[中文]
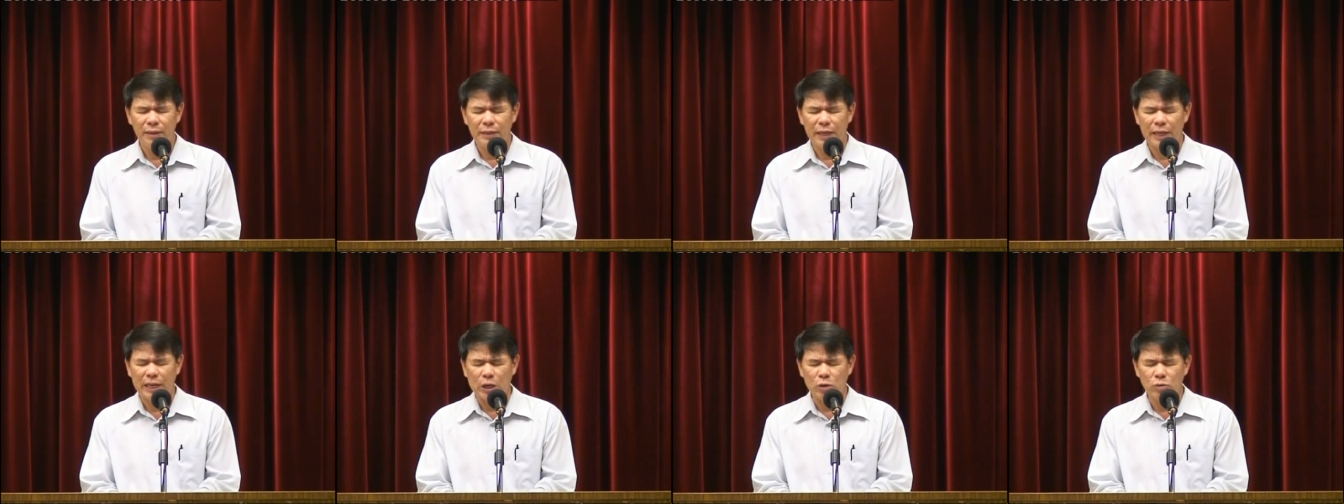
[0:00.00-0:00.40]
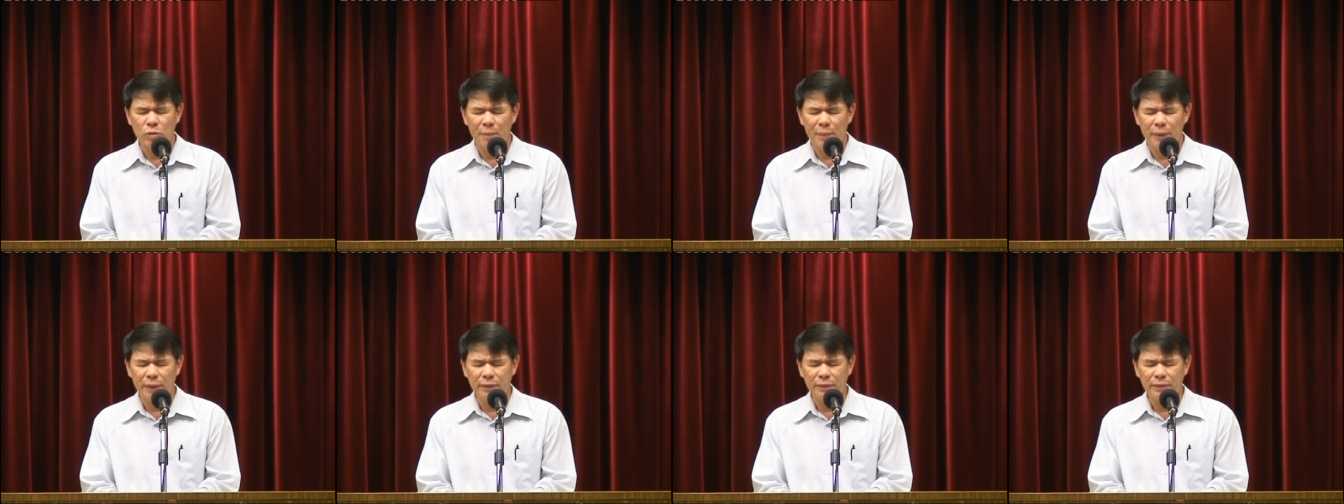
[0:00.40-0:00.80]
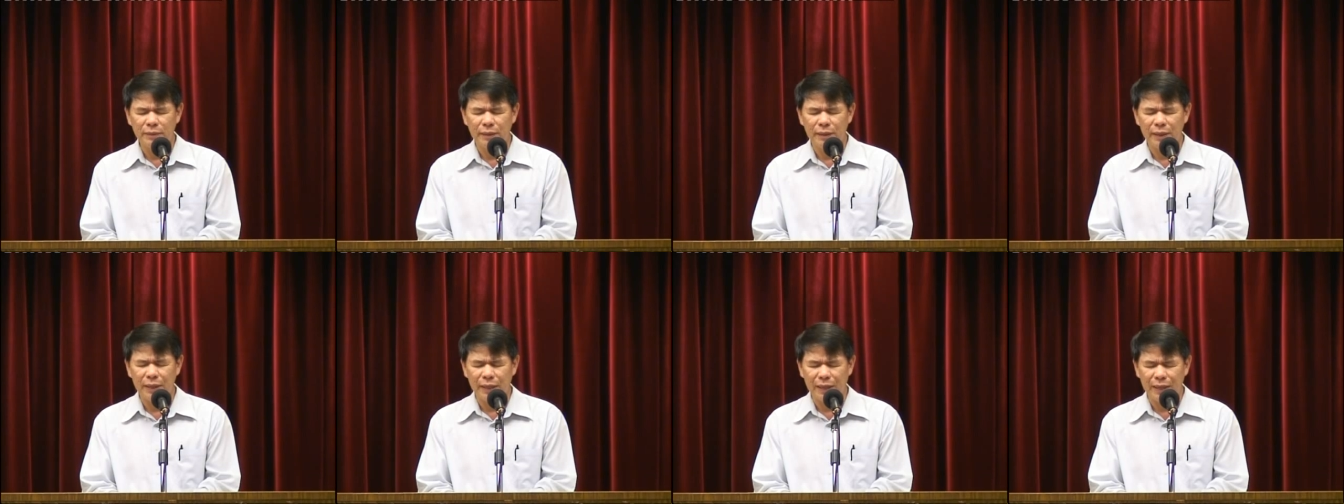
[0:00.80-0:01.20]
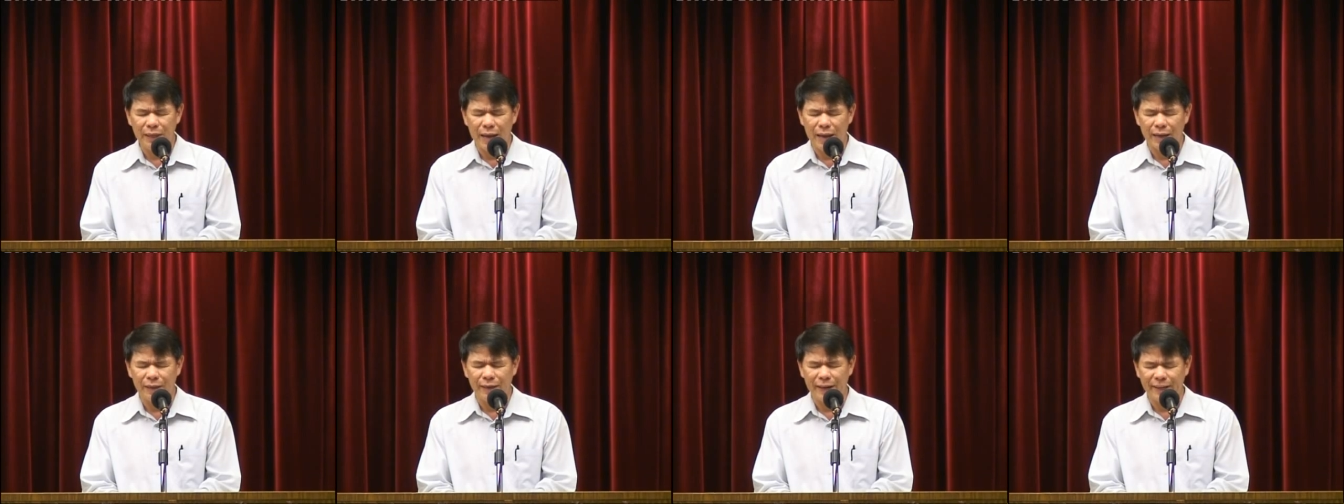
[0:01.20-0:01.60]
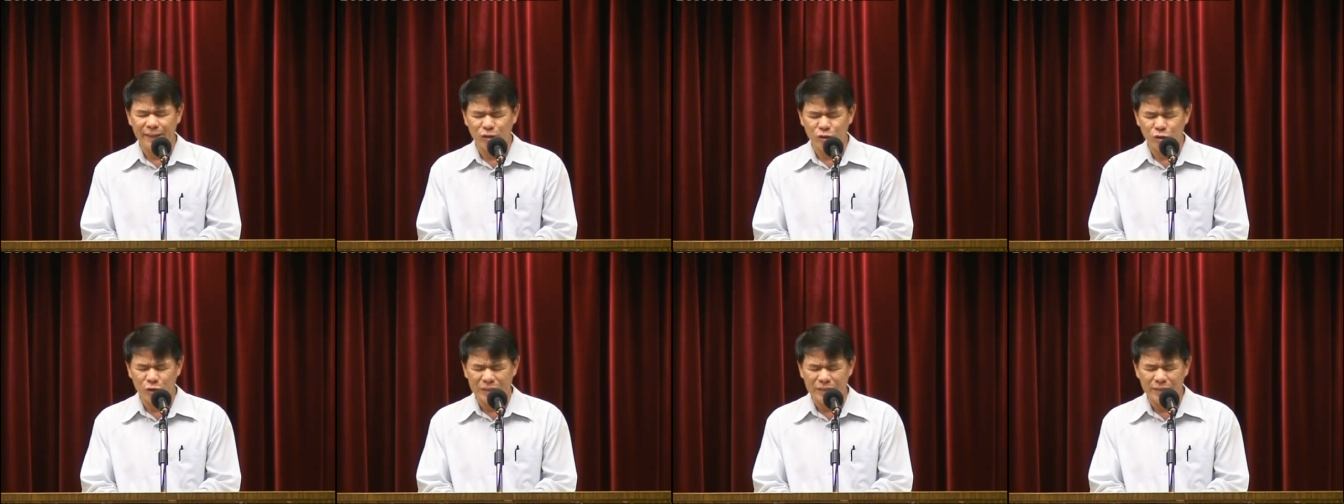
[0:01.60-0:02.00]
也给我们力量来
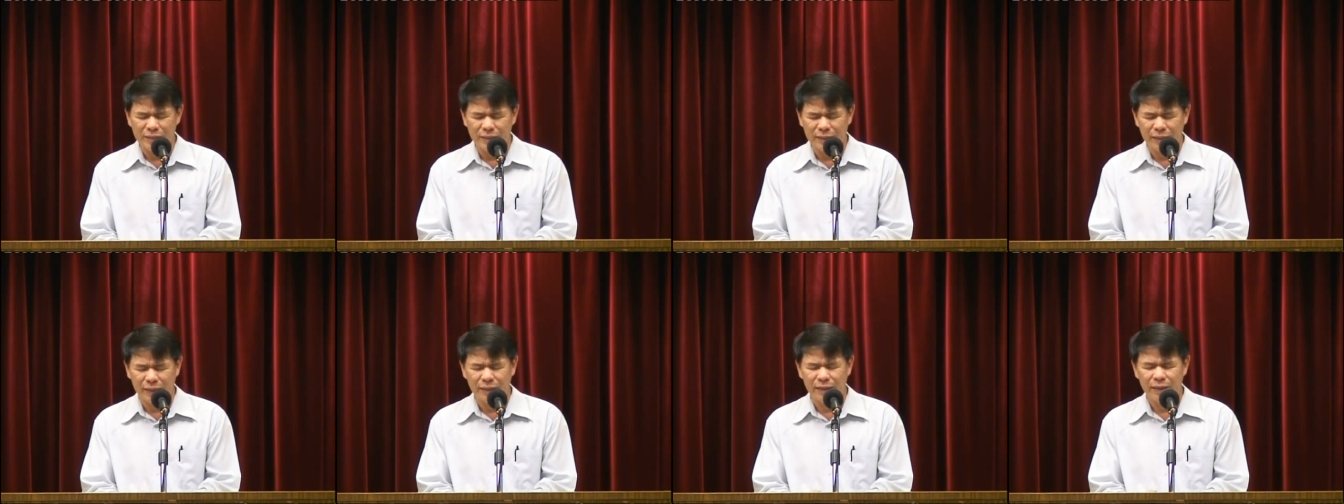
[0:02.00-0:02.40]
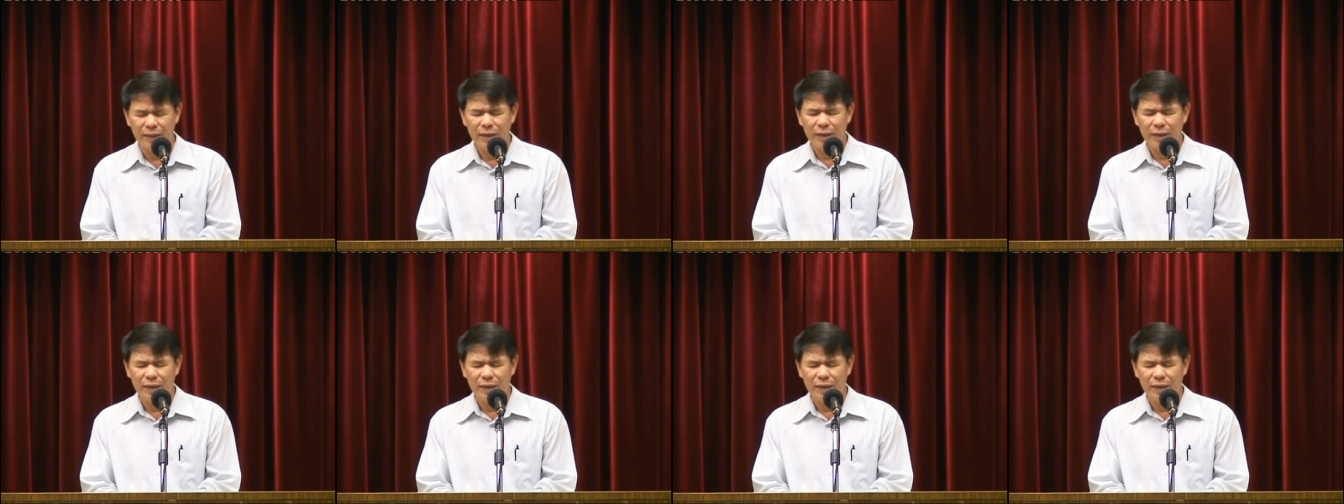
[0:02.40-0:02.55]
遵循，